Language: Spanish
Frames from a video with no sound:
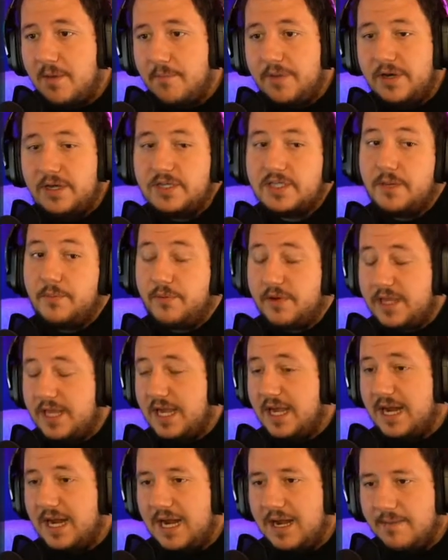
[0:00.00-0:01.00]
pero es que pueden
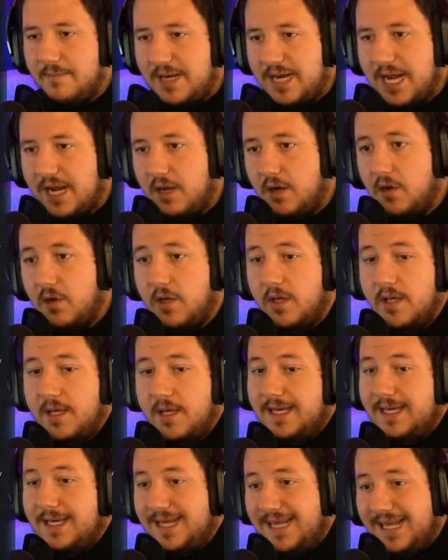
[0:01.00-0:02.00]
llegar a eliminarlo
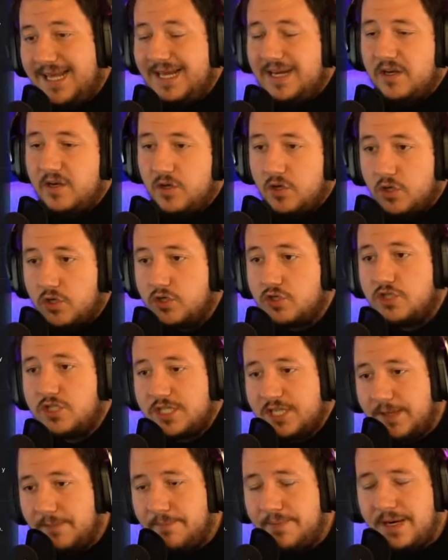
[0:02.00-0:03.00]
y no
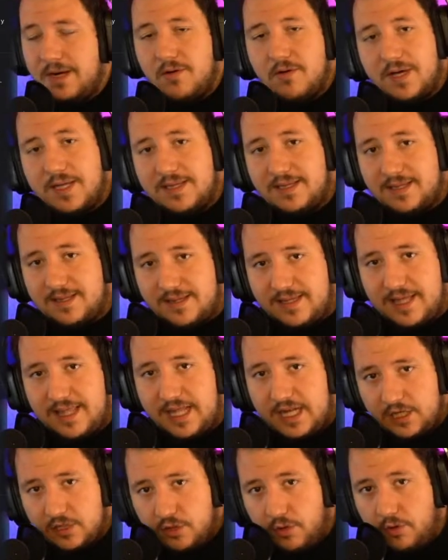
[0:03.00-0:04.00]
siempre lo detecta
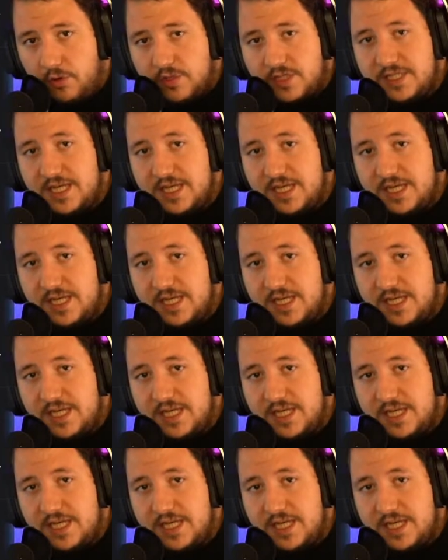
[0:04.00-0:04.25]
del todo.